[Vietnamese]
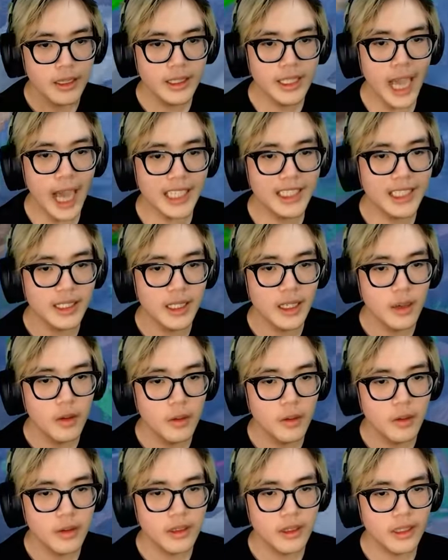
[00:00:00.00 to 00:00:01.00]
Yes!
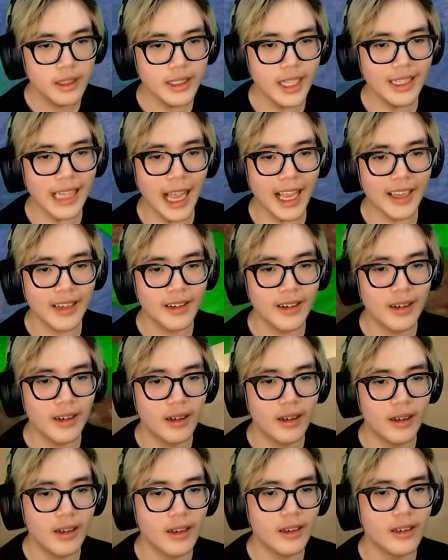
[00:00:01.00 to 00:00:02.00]
Đứng lại!
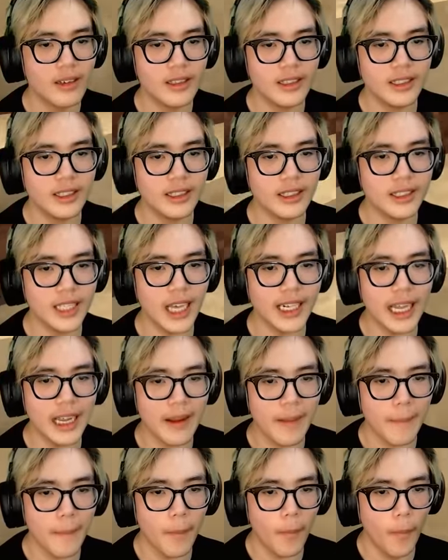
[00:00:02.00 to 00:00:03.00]
Chết
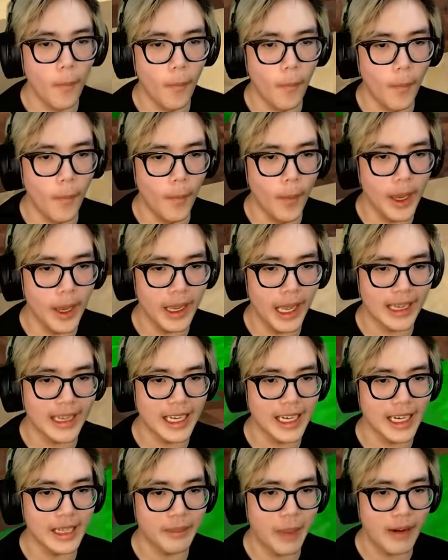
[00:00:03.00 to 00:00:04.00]
đi! ui thanh
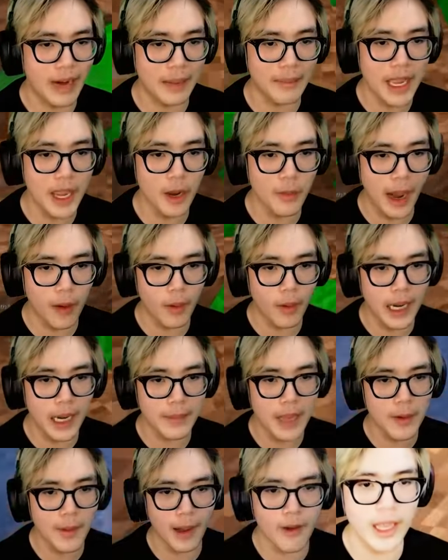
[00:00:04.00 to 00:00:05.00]
niên này bảo đảm yếu máu rồi
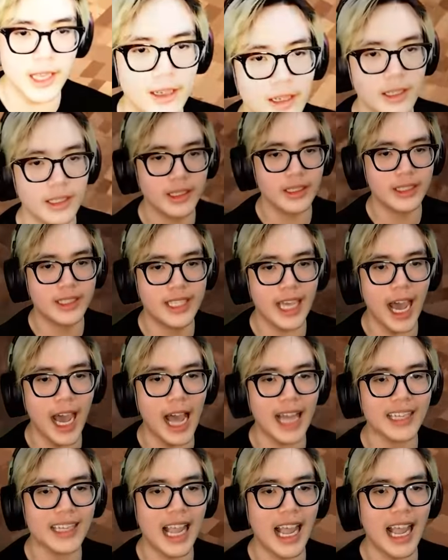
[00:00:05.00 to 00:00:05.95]
đem yếu máu rồi chết